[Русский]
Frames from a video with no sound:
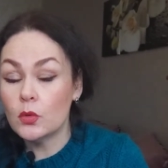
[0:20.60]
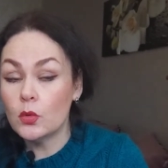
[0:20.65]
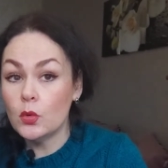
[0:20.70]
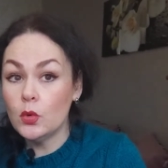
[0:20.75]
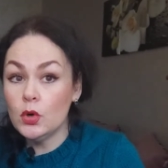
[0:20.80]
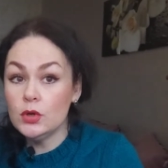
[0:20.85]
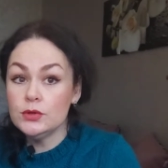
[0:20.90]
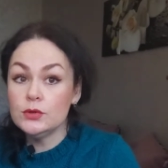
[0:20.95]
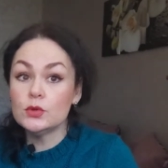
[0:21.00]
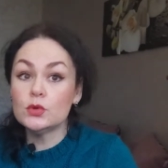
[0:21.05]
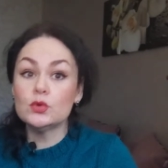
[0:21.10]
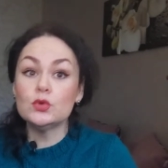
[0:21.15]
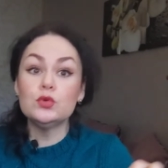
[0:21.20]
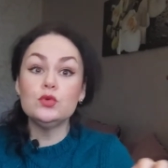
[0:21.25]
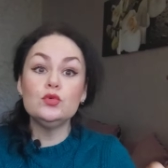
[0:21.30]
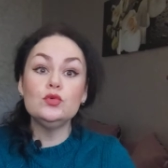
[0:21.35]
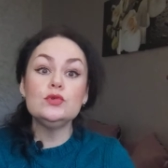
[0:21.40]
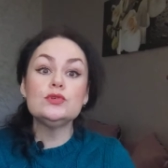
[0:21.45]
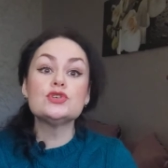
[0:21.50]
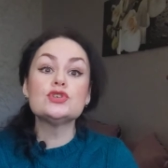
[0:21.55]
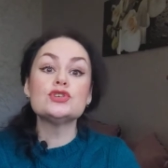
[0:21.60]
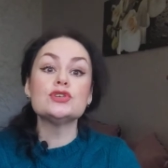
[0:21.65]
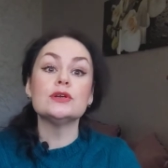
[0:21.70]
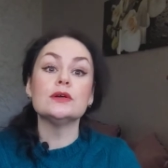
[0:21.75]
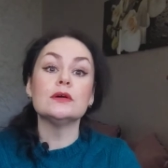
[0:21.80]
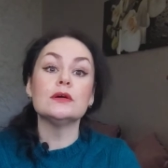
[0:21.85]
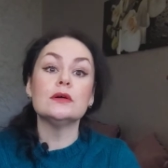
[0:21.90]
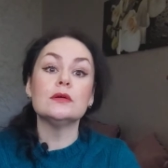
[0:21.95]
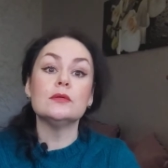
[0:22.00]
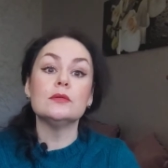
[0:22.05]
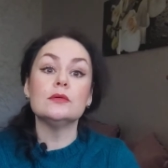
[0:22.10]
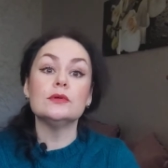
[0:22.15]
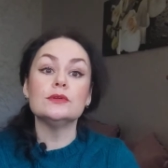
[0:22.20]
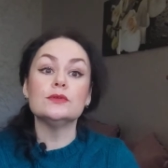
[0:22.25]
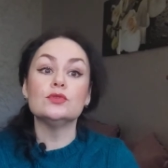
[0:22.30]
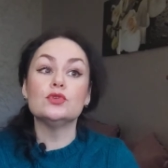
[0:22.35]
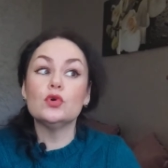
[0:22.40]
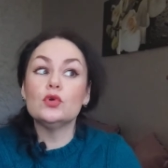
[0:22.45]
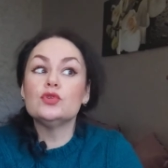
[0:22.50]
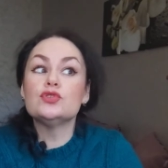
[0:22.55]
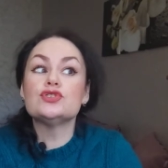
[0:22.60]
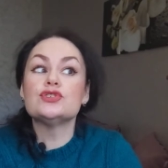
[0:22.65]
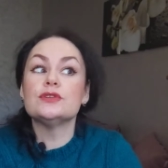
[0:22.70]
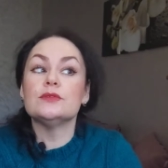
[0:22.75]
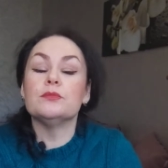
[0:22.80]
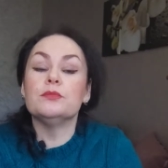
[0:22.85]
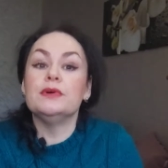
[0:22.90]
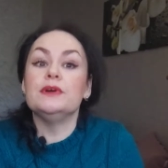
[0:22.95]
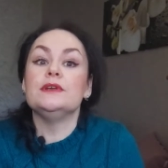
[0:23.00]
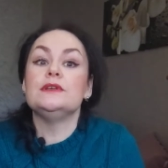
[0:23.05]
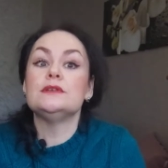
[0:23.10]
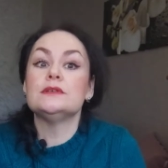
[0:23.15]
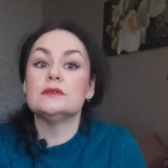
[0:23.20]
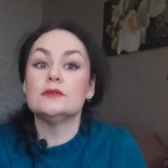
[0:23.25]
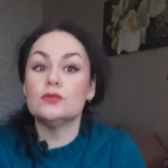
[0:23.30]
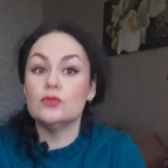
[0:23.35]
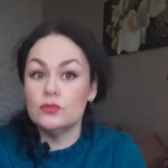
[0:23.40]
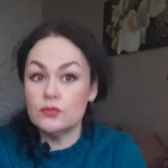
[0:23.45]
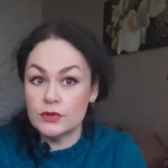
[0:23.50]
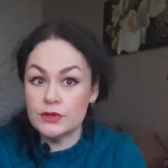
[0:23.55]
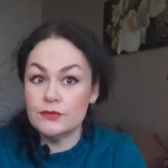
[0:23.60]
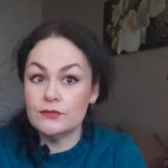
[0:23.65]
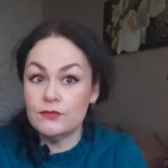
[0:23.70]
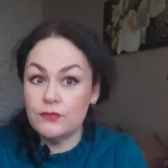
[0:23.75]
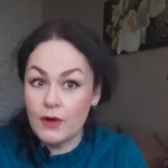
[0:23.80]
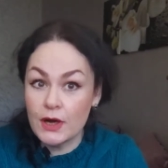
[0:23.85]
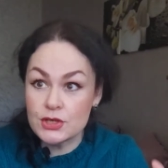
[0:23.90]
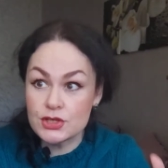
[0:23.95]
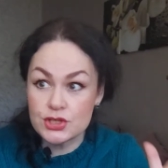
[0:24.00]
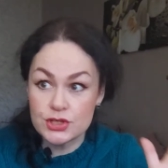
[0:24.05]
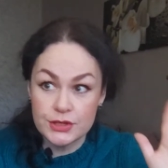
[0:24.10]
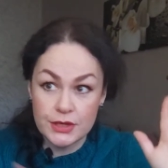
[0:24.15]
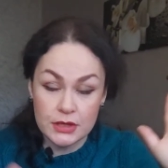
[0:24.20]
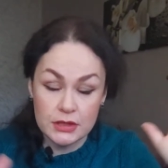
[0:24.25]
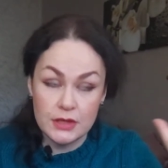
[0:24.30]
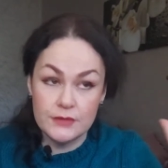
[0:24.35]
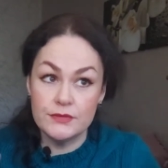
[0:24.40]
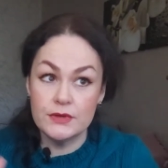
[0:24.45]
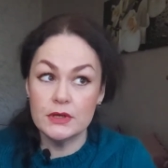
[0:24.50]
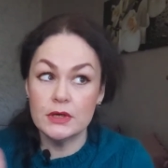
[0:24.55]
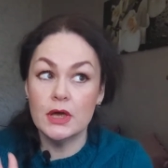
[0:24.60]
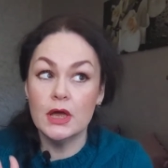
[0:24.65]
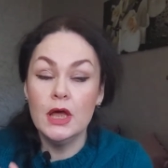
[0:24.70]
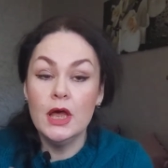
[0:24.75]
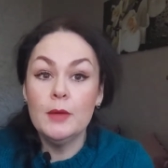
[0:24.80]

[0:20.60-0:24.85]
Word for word: он лучше – должен быть, ну вот в вашей голове?